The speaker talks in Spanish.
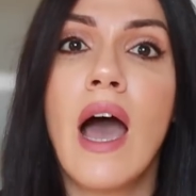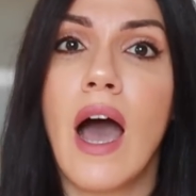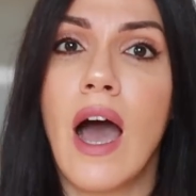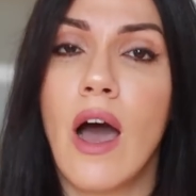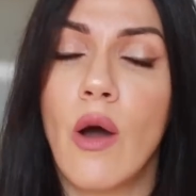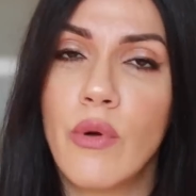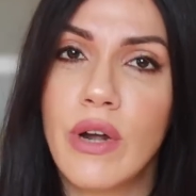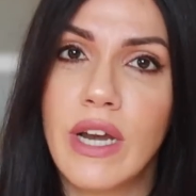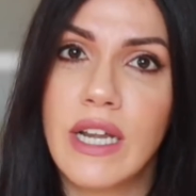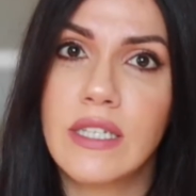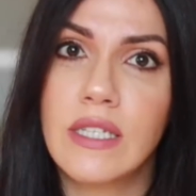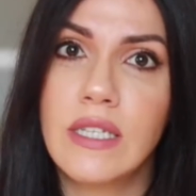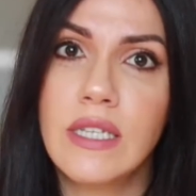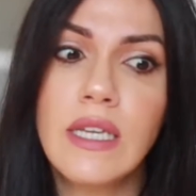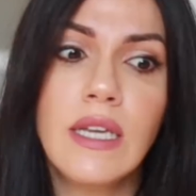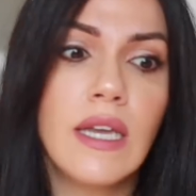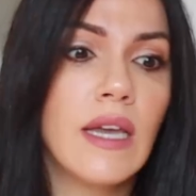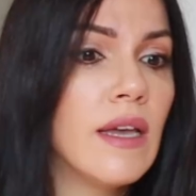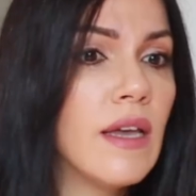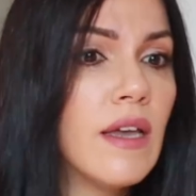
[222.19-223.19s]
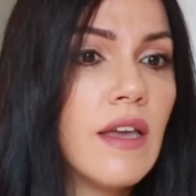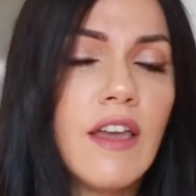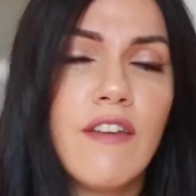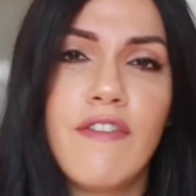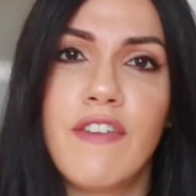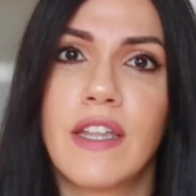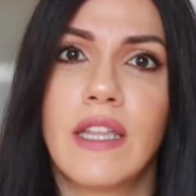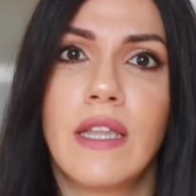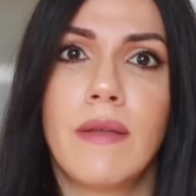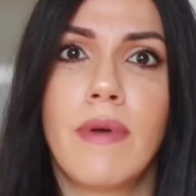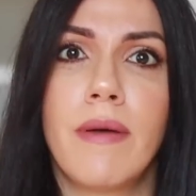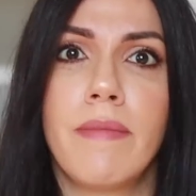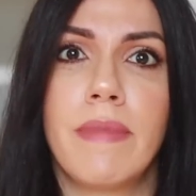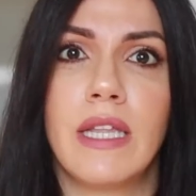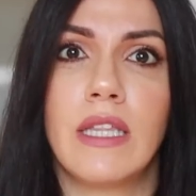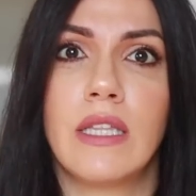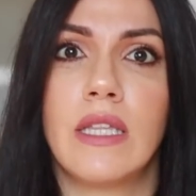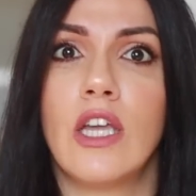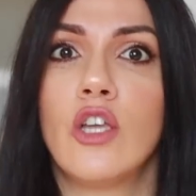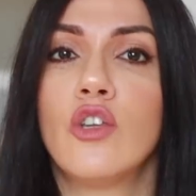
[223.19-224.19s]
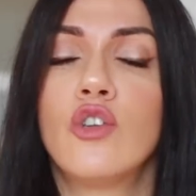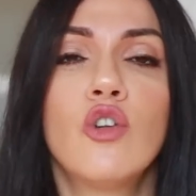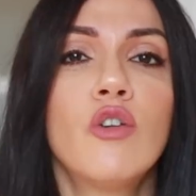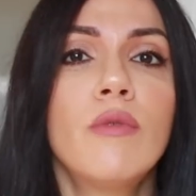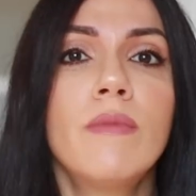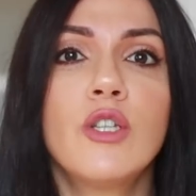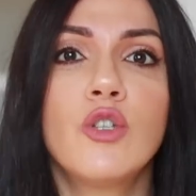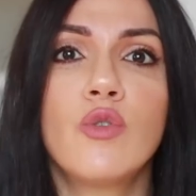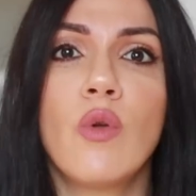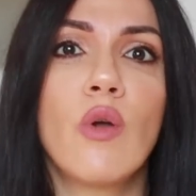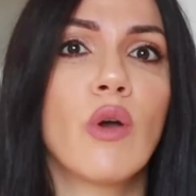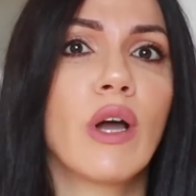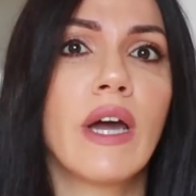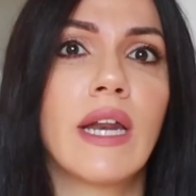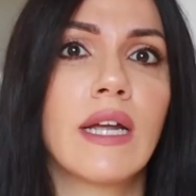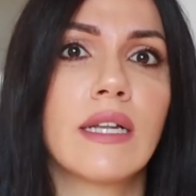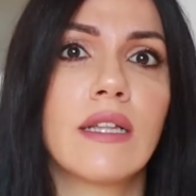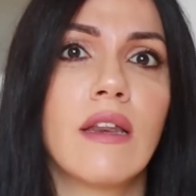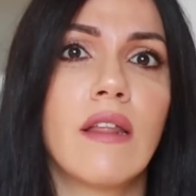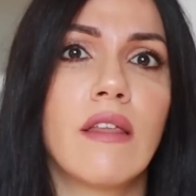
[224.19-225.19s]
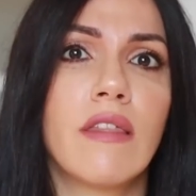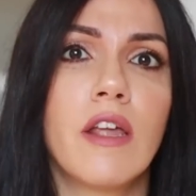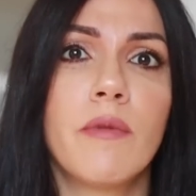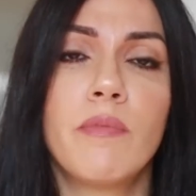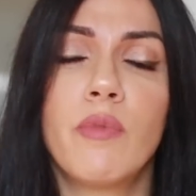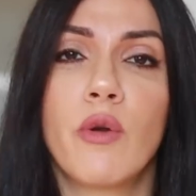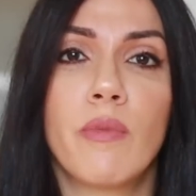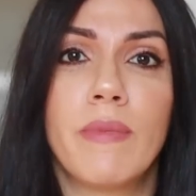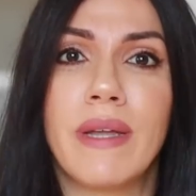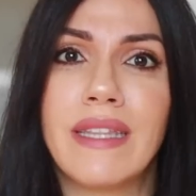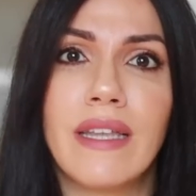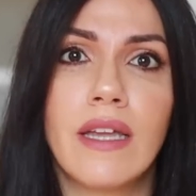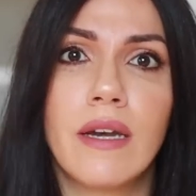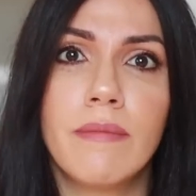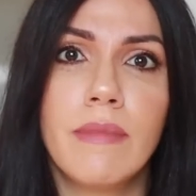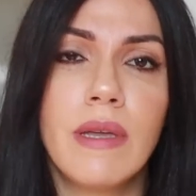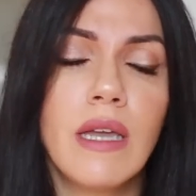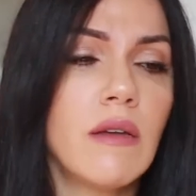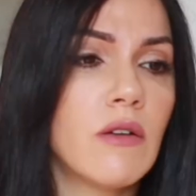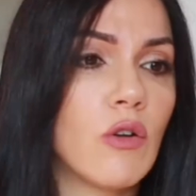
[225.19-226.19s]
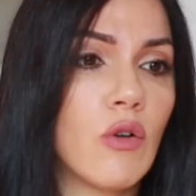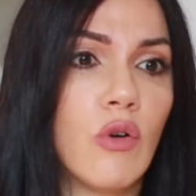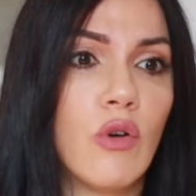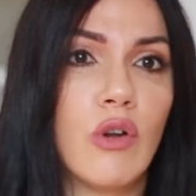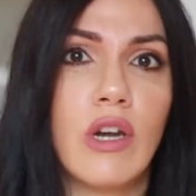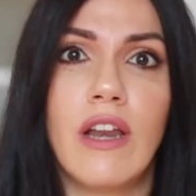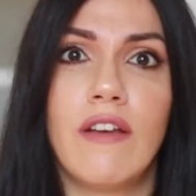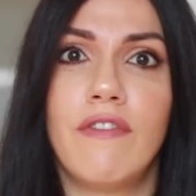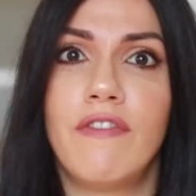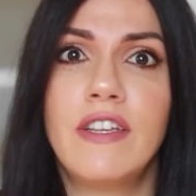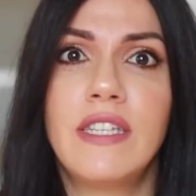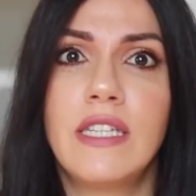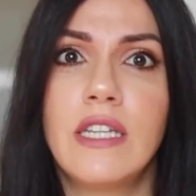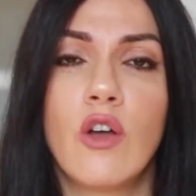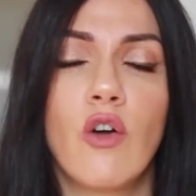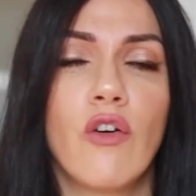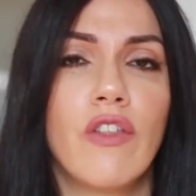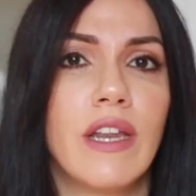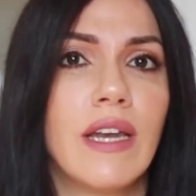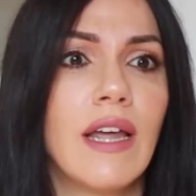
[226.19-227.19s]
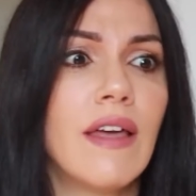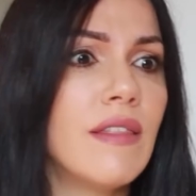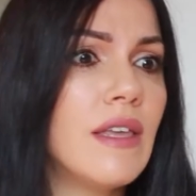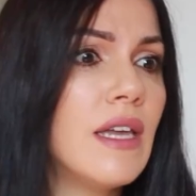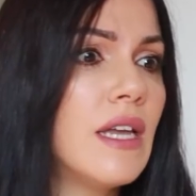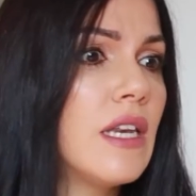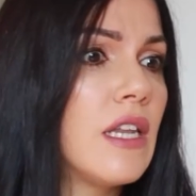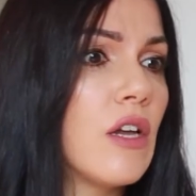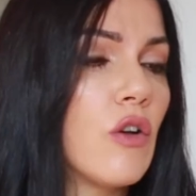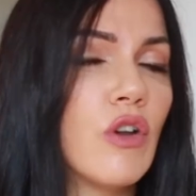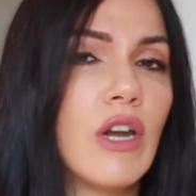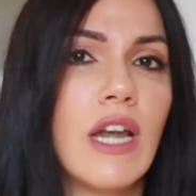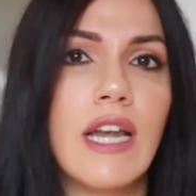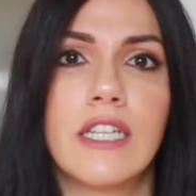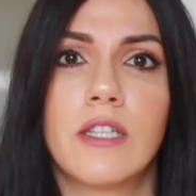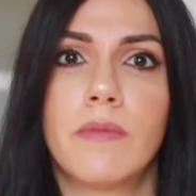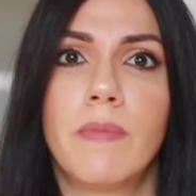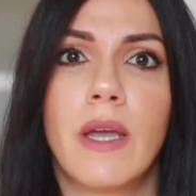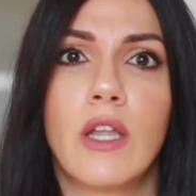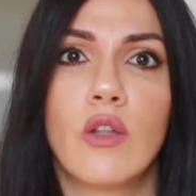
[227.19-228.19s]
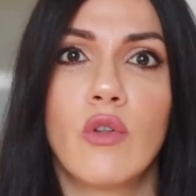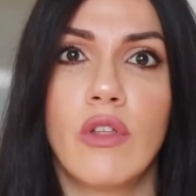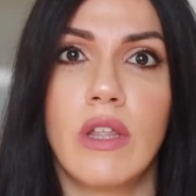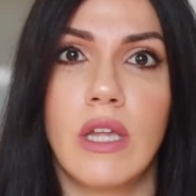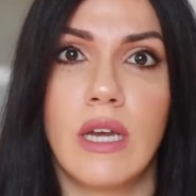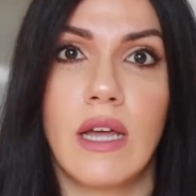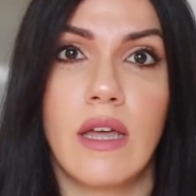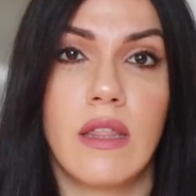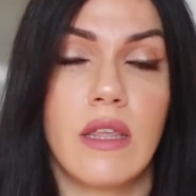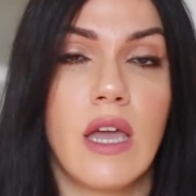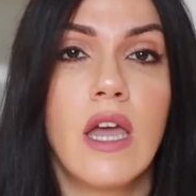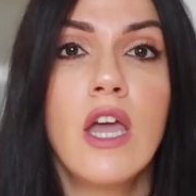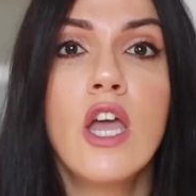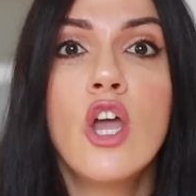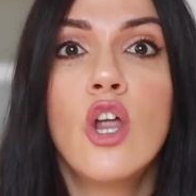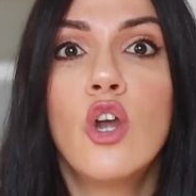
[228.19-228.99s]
Aún así, Efectivamente, yo no me suelo caracterizar por meterme con el físico de nadie ni con el aspecto de nadie.